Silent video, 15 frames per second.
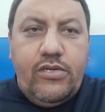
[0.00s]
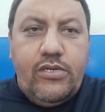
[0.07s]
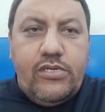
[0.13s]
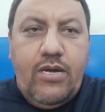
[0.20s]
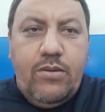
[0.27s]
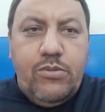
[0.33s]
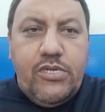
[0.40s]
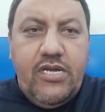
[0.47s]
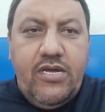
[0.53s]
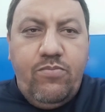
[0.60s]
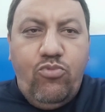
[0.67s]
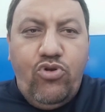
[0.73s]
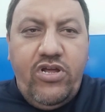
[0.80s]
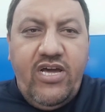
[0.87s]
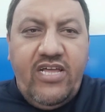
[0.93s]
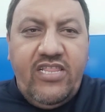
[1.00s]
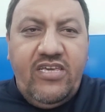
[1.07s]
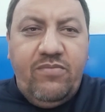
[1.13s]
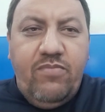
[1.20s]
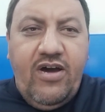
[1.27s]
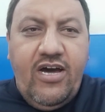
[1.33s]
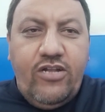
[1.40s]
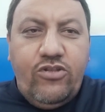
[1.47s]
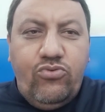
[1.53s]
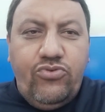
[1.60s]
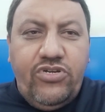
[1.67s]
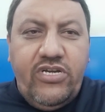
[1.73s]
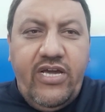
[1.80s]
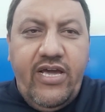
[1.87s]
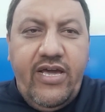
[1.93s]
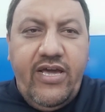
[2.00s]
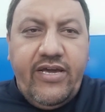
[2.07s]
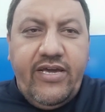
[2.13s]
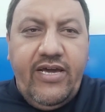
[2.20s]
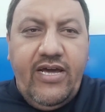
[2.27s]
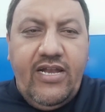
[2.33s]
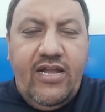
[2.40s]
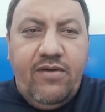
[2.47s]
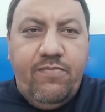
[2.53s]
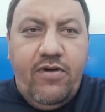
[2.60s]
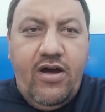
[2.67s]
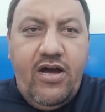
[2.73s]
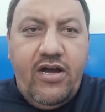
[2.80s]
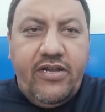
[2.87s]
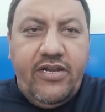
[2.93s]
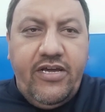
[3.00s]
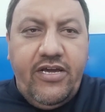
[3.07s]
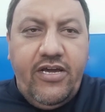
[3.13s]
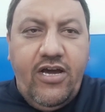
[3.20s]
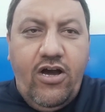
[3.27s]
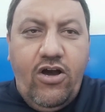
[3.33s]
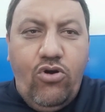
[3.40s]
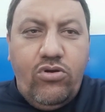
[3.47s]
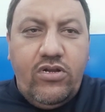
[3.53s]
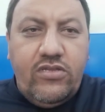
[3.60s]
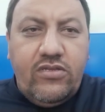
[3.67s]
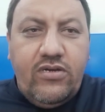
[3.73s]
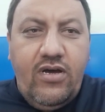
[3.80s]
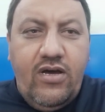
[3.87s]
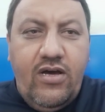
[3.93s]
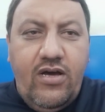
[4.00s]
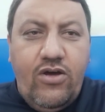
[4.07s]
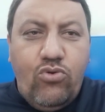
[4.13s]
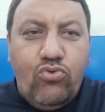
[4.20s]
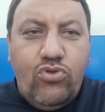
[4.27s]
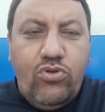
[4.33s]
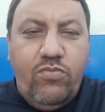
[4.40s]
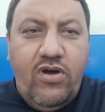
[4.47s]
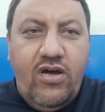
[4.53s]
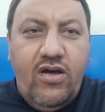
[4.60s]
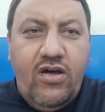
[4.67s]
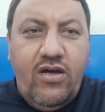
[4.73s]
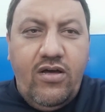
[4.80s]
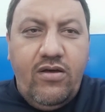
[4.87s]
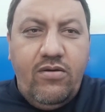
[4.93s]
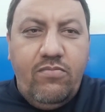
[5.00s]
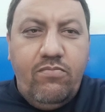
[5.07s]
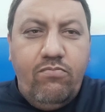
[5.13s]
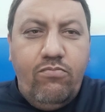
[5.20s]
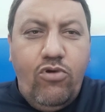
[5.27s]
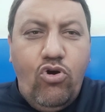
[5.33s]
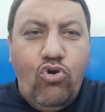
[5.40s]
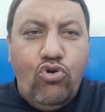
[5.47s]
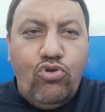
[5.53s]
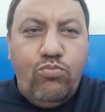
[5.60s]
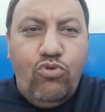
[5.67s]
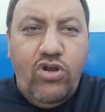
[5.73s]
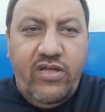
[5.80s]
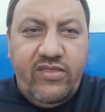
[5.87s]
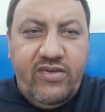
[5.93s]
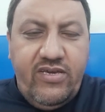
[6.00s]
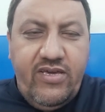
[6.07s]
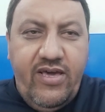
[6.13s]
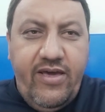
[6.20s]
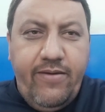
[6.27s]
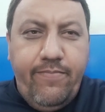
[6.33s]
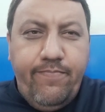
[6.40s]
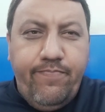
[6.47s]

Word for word: सबसे बुनियादी बात तो ये है कि अल्लाह पाक ने औरत का रुतबा बहुत बुलंद किया है